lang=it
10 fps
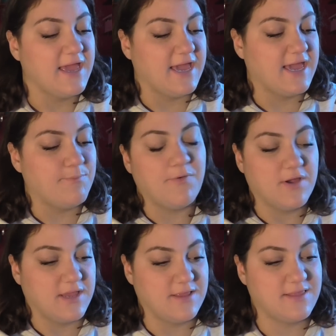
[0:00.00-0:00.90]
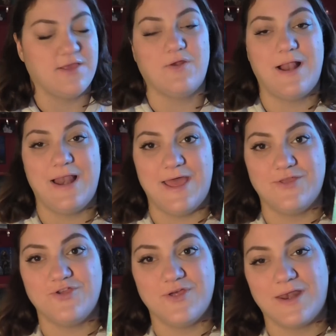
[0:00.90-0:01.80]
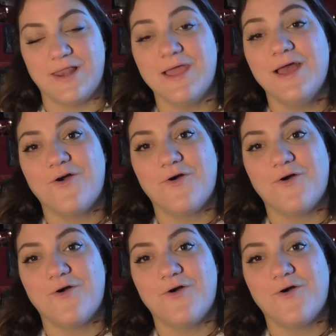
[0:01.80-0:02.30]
e poi inizierò a leggerli,